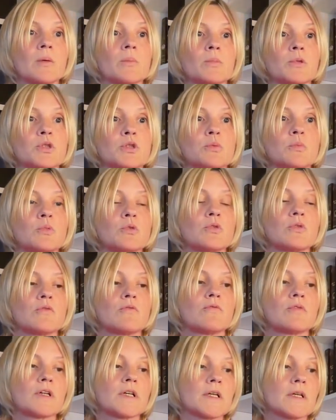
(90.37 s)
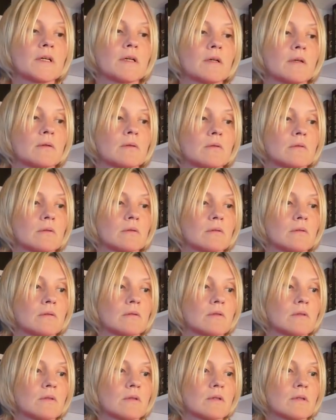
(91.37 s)
почему вы
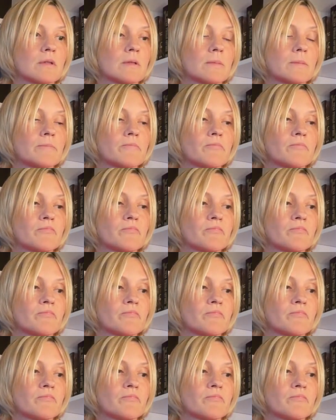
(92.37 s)
э,